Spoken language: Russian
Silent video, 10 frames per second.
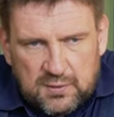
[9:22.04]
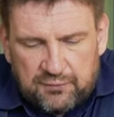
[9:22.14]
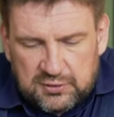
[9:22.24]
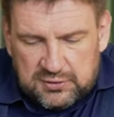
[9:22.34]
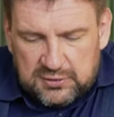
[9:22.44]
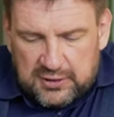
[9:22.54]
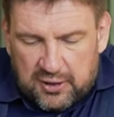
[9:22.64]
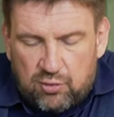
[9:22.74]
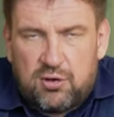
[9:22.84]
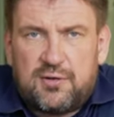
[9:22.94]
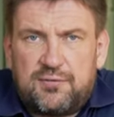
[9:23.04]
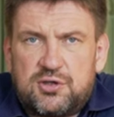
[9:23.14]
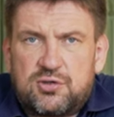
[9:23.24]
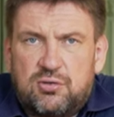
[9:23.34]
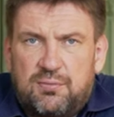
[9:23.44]
Вот гороховый
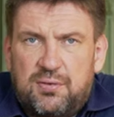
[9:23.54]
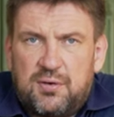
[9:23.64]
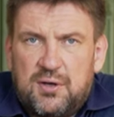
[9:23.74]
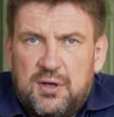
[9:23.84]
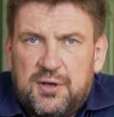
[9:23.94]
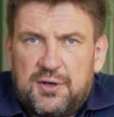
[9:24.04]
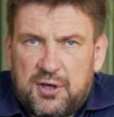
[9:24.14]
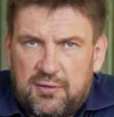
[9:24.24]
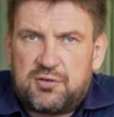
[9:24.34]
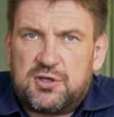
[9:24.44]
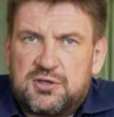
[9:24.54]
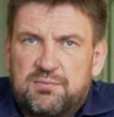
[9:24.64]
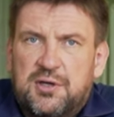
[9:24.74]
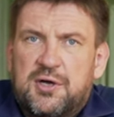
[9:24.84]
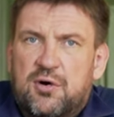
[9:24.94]
суп, я его даже
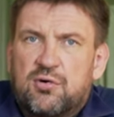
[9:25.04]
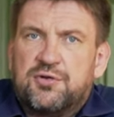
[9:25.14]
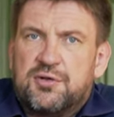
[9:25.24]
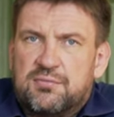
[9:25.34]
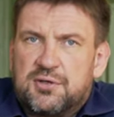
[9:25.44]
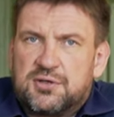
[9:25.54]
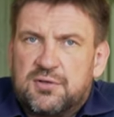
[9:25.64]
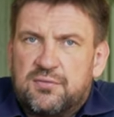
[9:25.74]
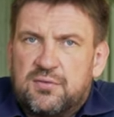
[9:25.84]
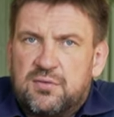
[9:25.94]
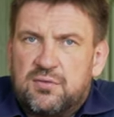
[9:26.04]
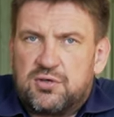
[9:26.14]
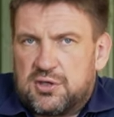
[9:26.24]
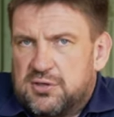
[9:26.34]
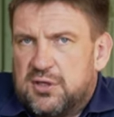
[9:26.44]
благородным назову.
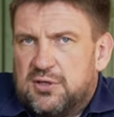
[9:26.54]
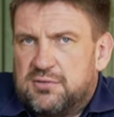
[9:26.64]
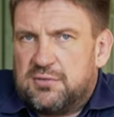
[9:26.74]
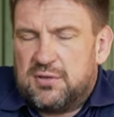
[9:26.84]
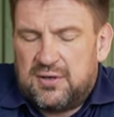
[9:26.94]
Уж казалось бы.